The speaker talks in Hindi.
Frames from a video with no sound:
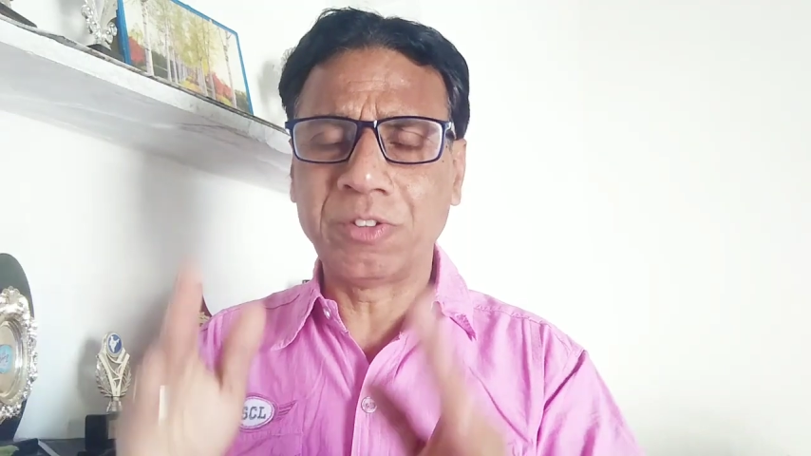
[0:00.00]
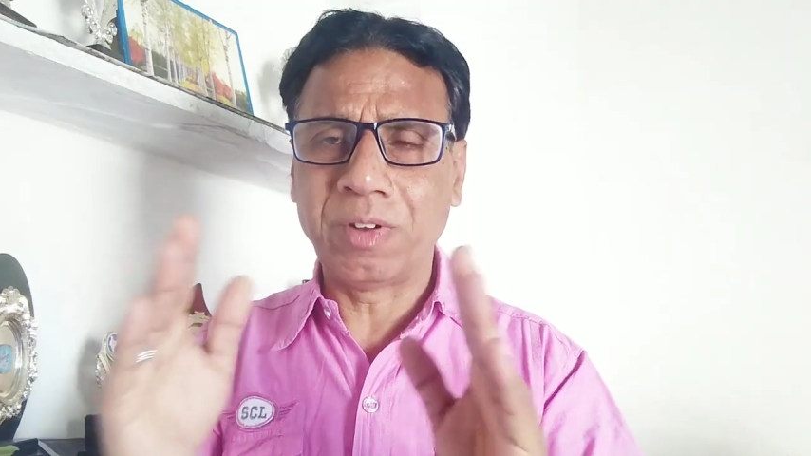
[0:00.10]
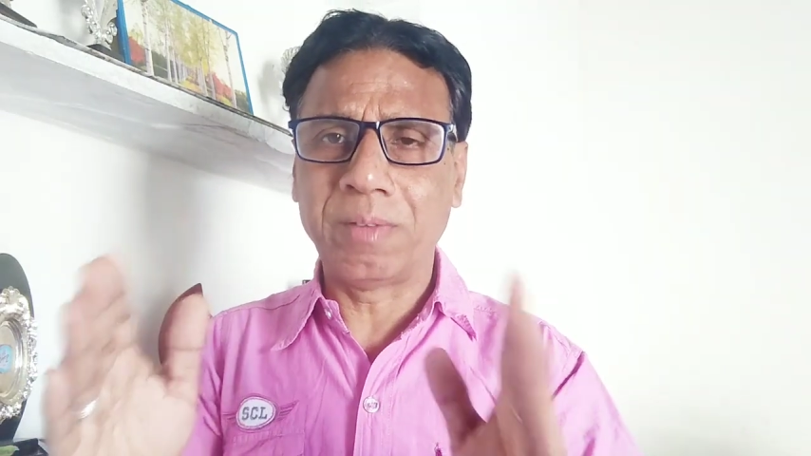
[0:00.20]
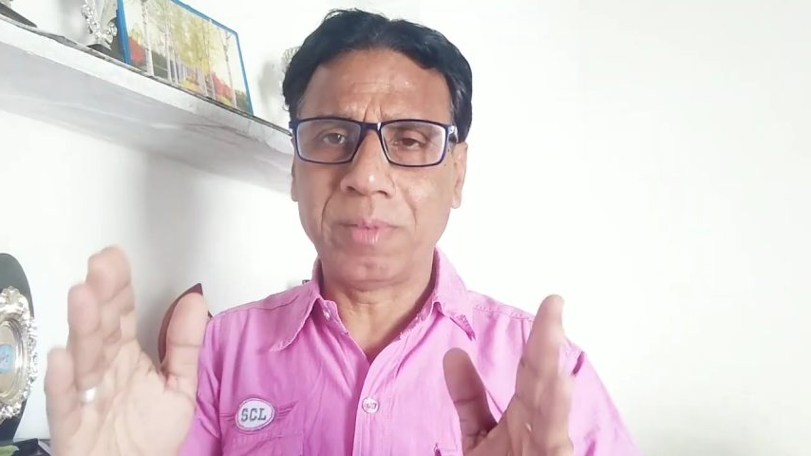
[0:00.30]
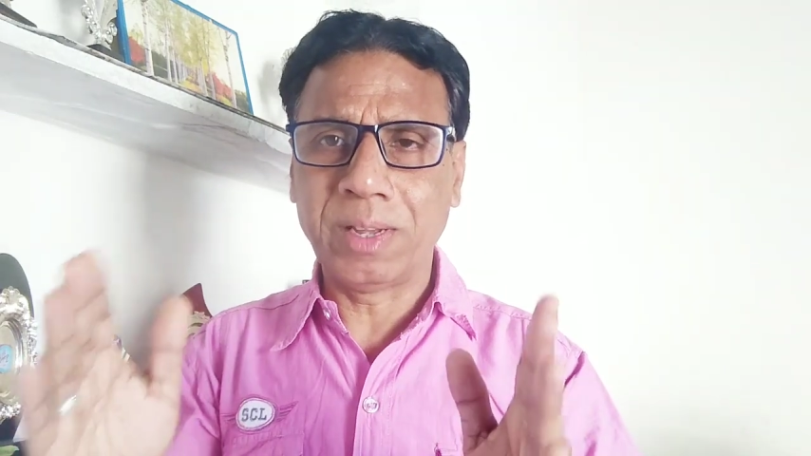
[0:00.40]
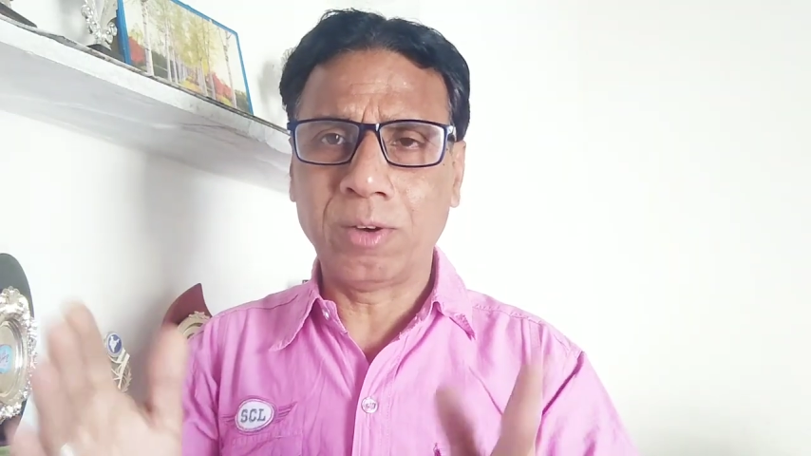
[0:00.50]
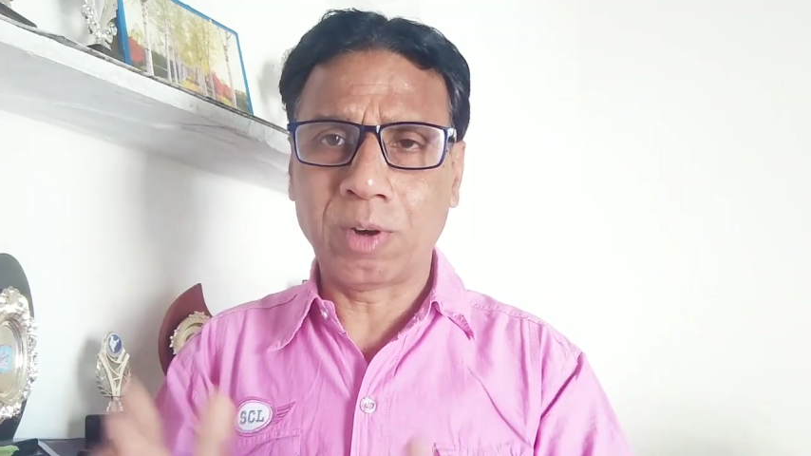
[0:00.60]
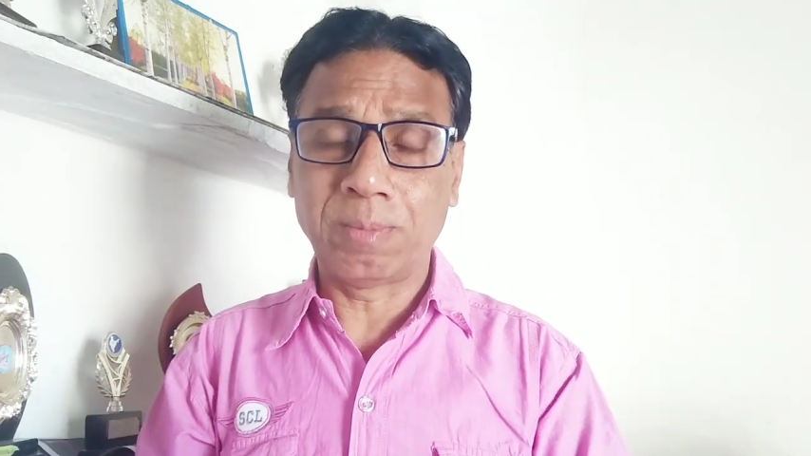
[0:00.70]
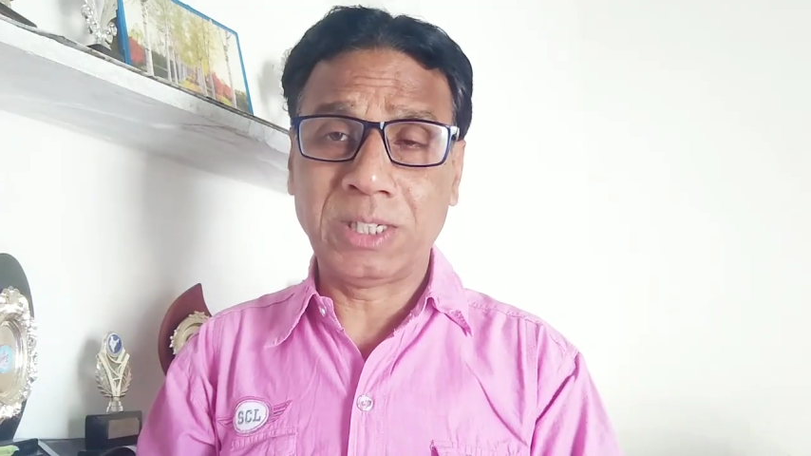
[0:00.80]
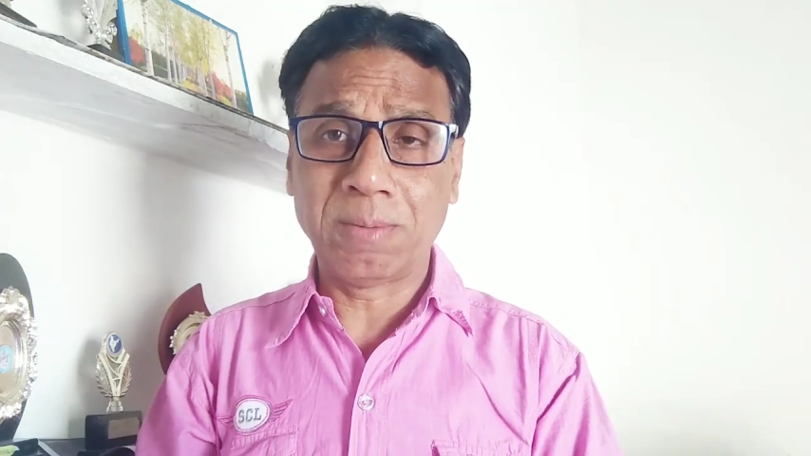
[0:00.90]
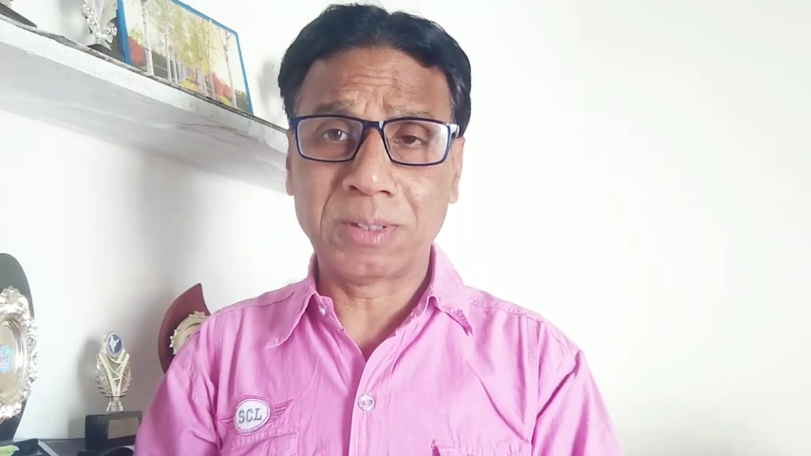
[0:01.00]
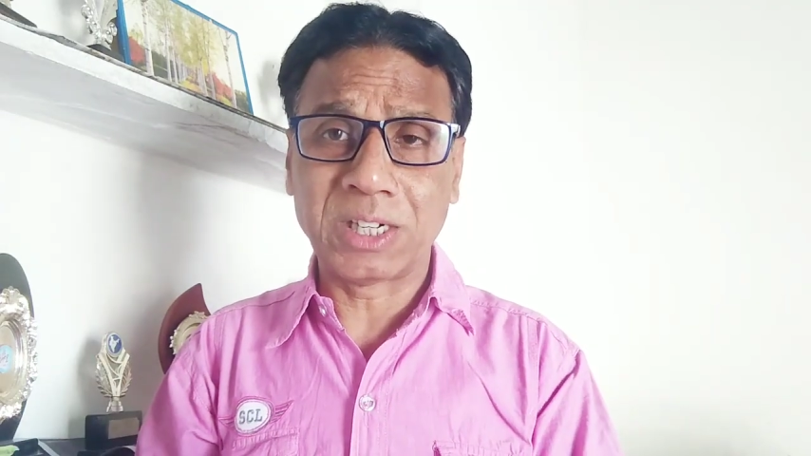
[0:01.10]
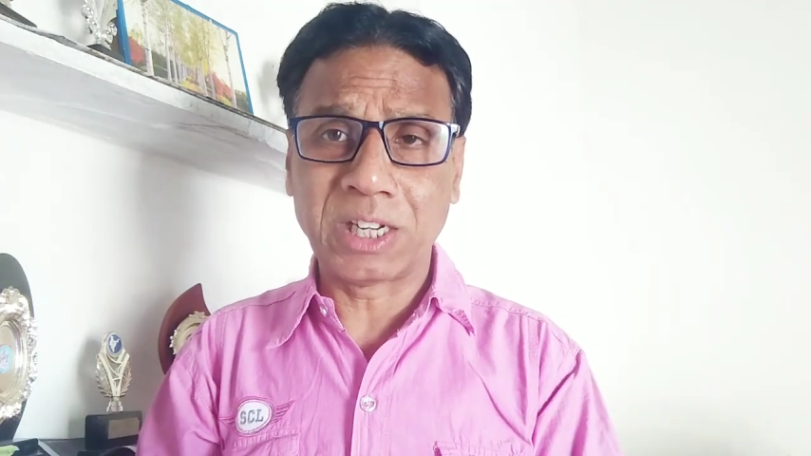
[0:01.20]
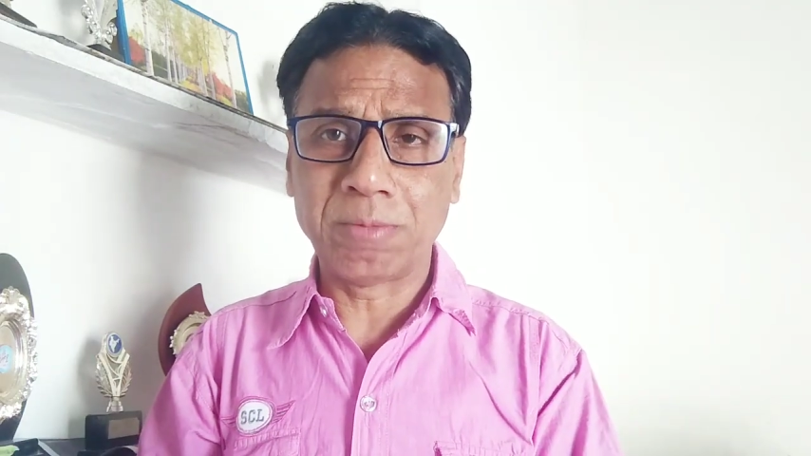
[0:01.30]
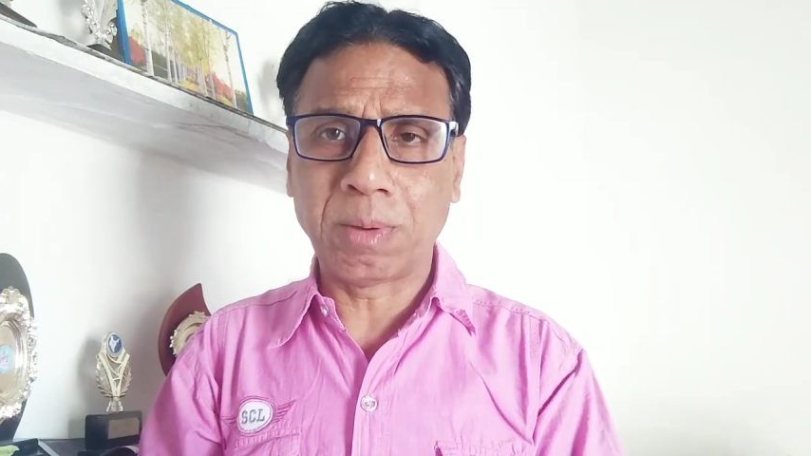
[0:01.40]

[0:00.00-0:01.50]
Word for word: थी फिल्म में और अभिषेक बच्चन की